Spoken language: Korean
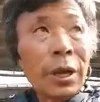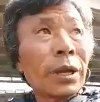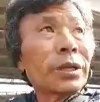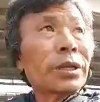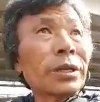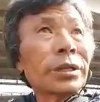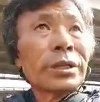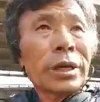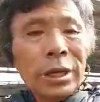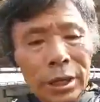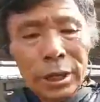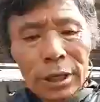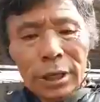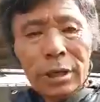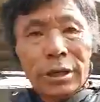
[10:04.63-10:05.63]
진짜
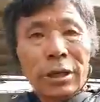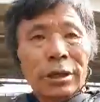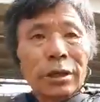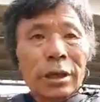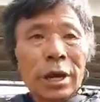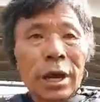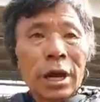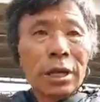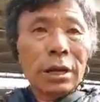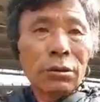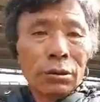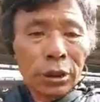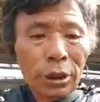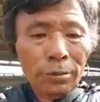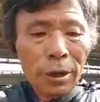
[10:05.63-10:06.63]
이거는
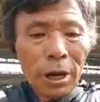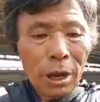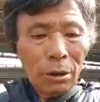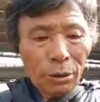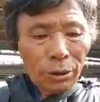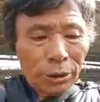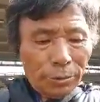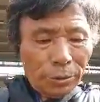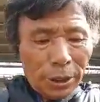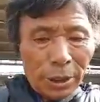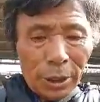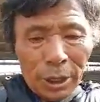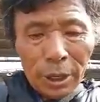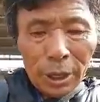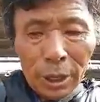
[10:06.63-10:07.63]
하다군 넘어가고 있습니다.
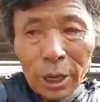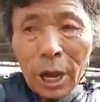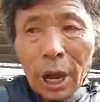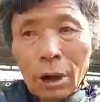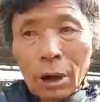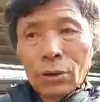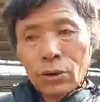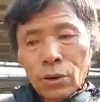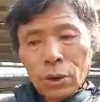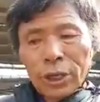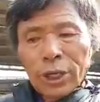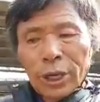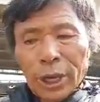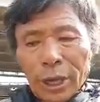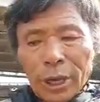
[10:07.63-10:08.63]
하루
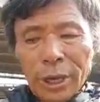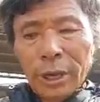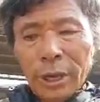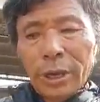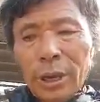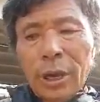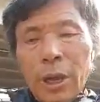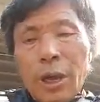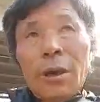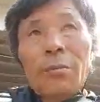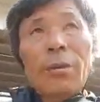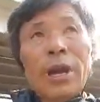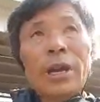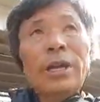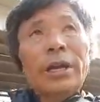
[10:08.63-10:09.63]
속히
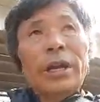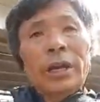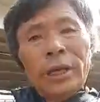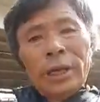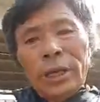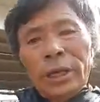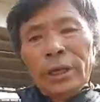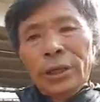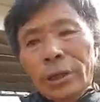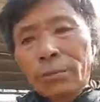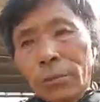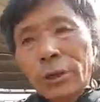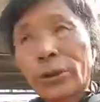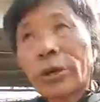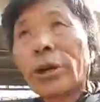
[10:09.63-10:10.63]
빨리 이
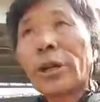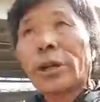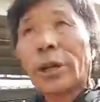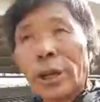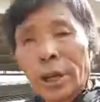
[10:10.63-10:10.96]
연못을